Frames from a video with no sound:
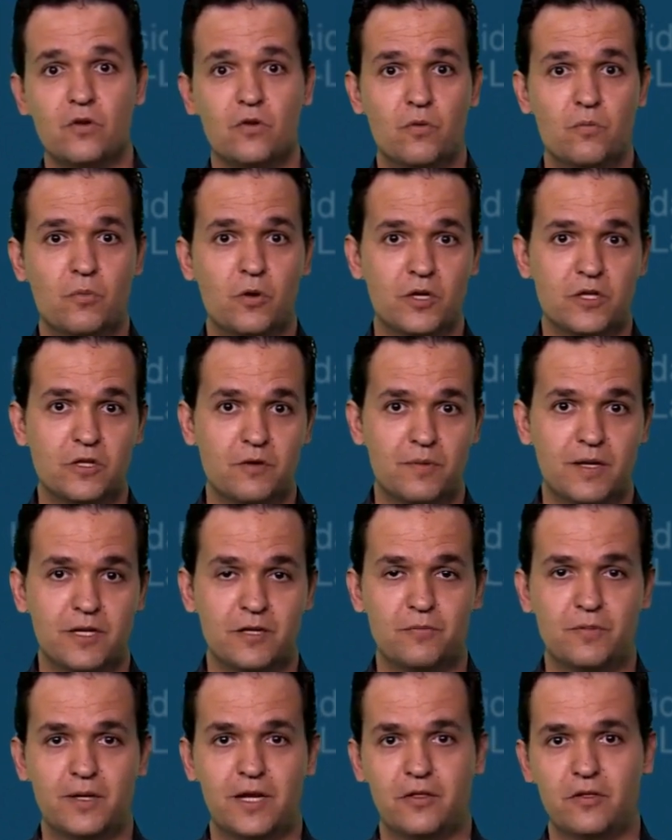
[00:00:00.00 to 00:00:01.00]
un poquito más de
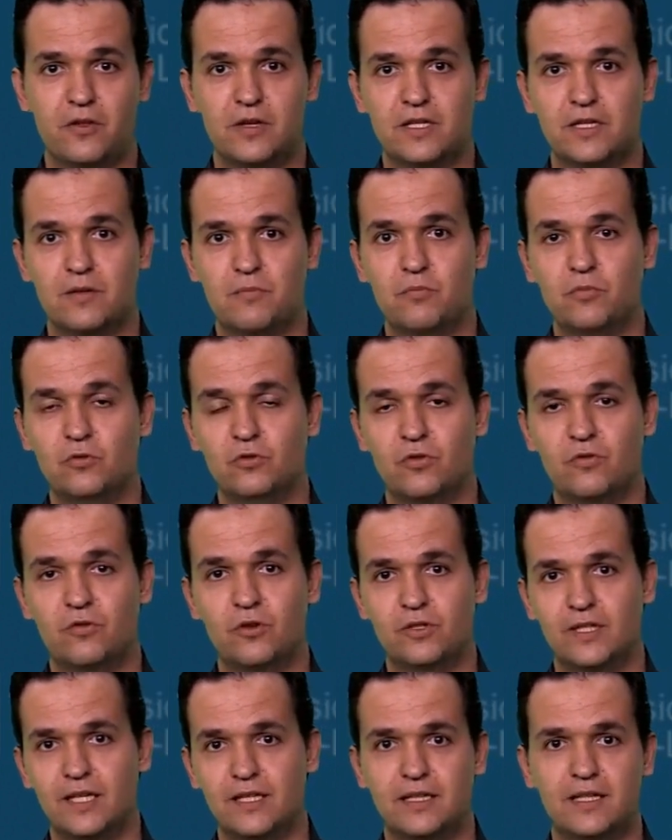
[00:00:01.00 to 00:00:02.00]
operaciones en punto
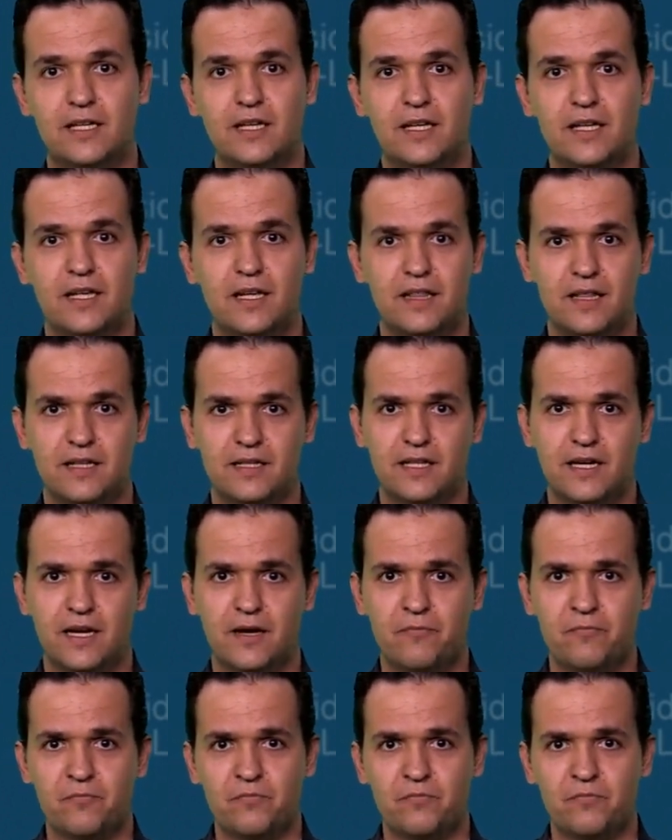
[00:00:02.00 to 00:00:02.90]
flotante, etc.